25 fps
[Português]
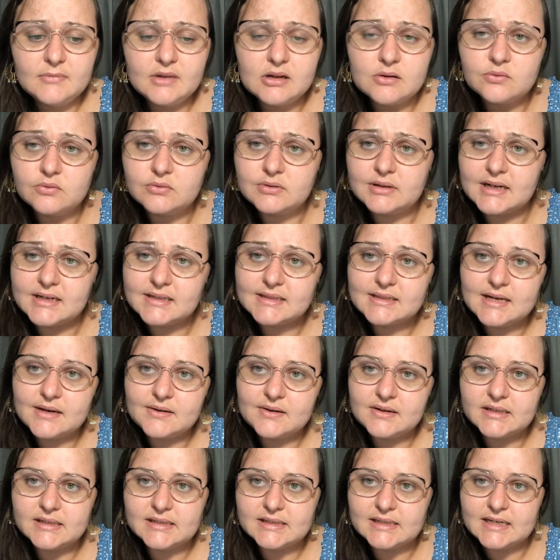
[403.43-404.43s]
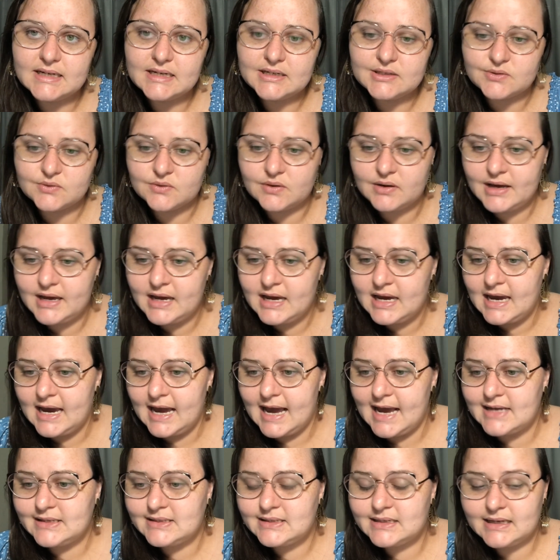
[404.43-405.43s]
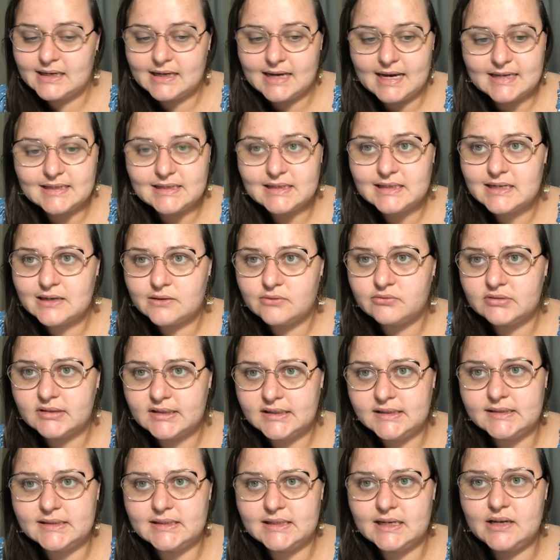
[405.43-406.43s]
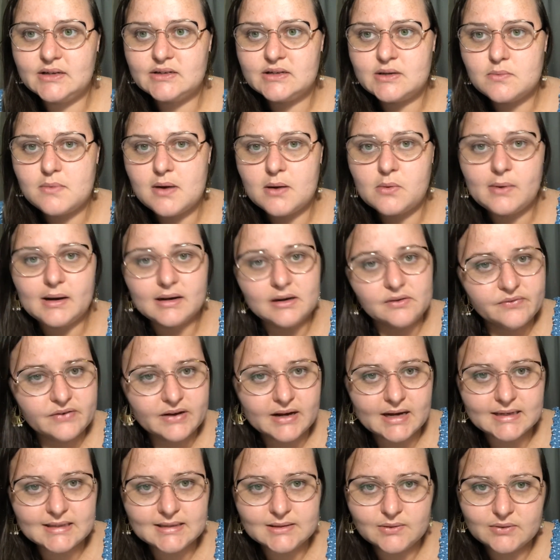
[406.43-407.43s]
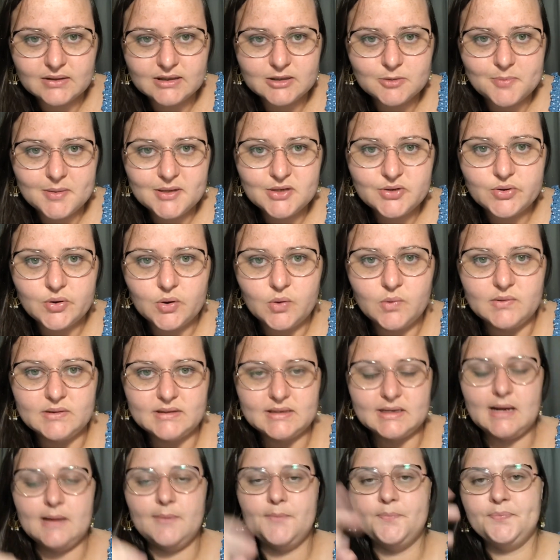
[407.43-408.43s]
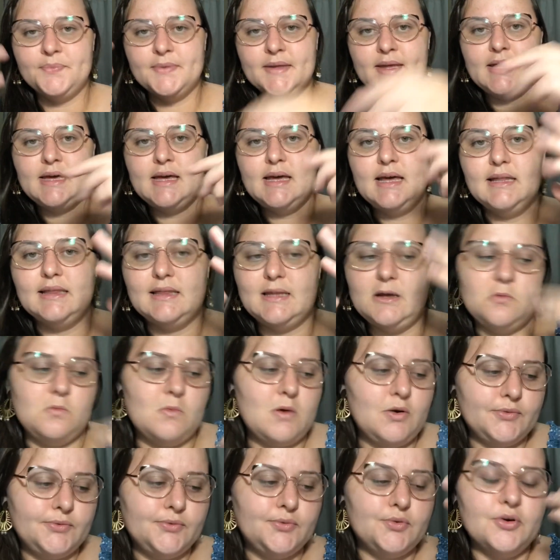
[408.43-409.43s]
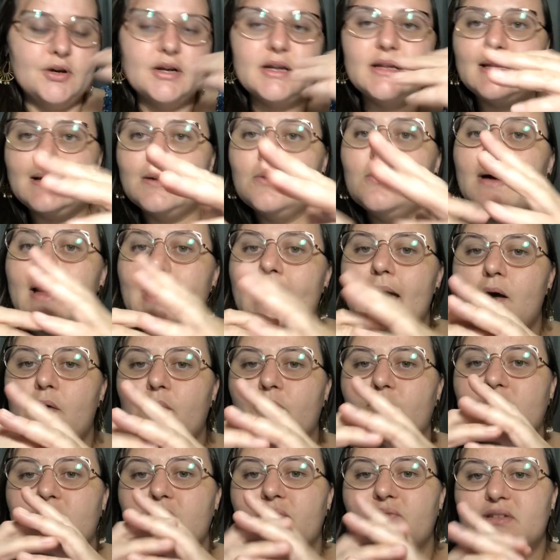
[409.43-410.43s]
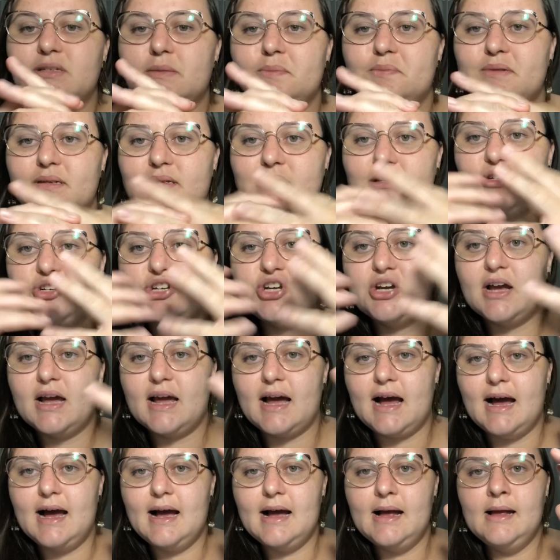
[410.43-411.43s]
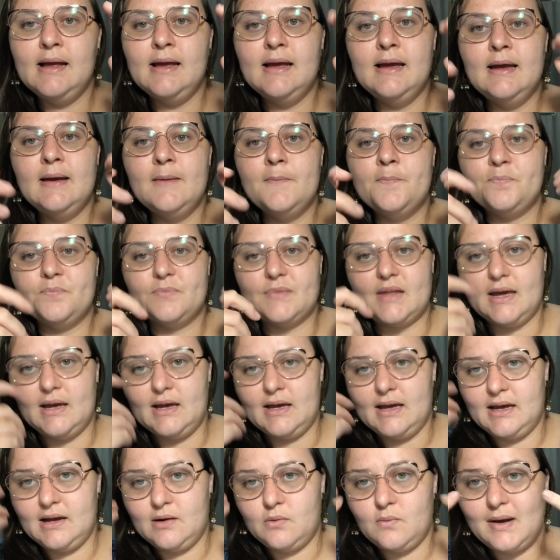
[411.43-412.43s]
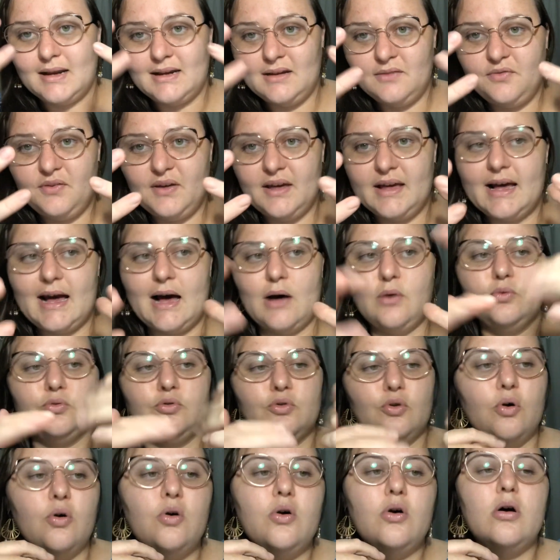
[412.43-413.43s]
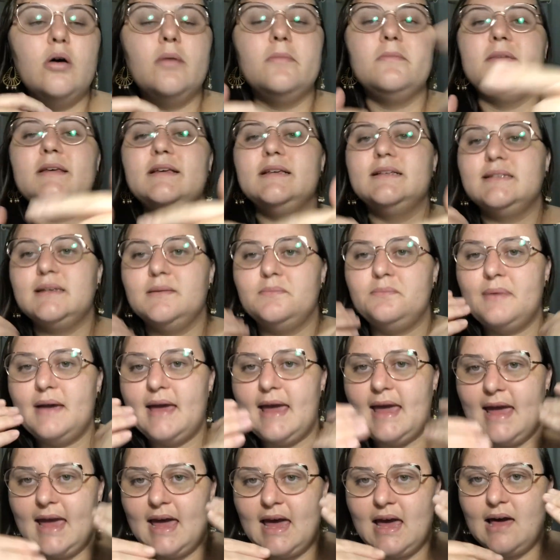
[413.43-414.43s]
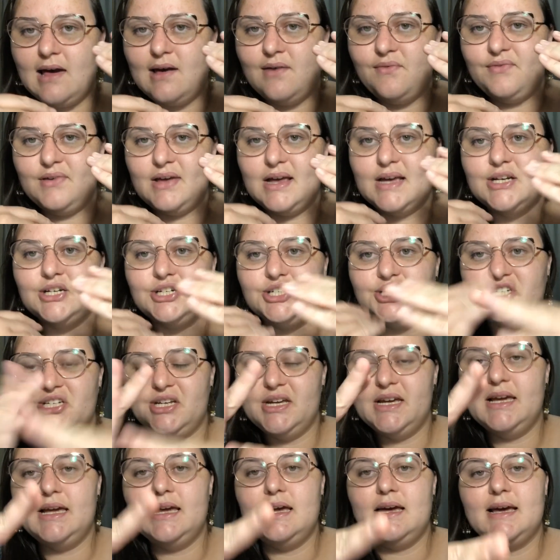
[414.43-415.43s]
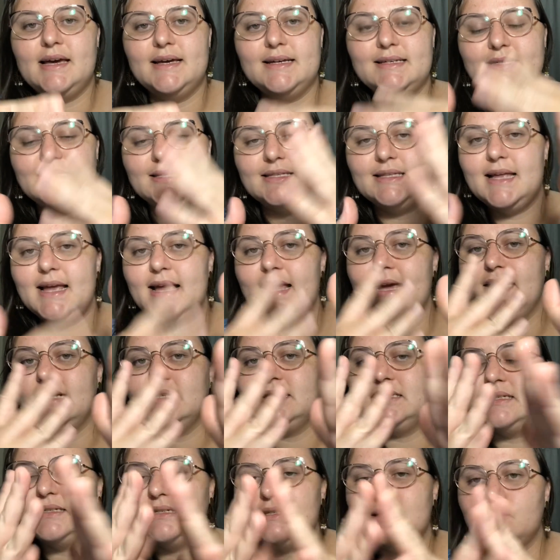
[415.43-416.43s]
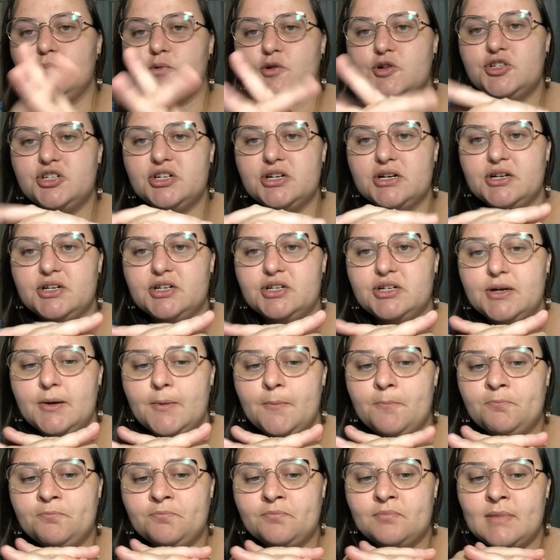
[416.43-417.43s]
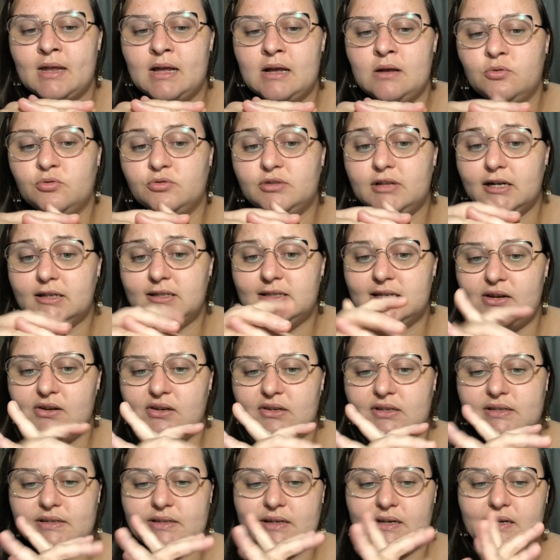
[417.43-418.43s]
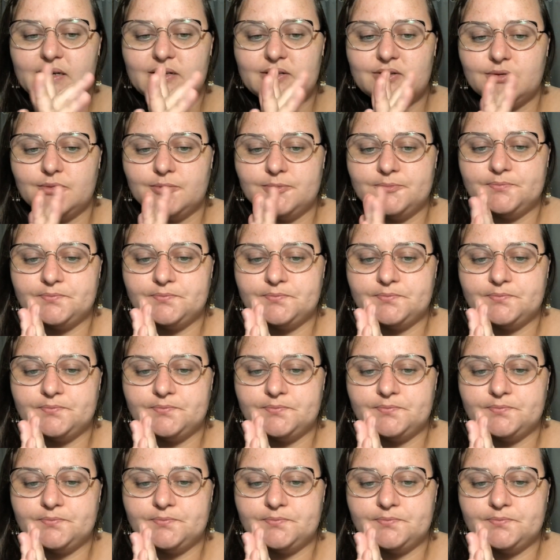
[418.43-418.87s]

O terceiro inciso, esse, esse segundo inciso é uma qualificação das pessoas, né? Tem um autor e tem um réu. Então você precisa indicar, é, qualificar o nome, CPF, RG, residência, assim por diante. O terceiro inciso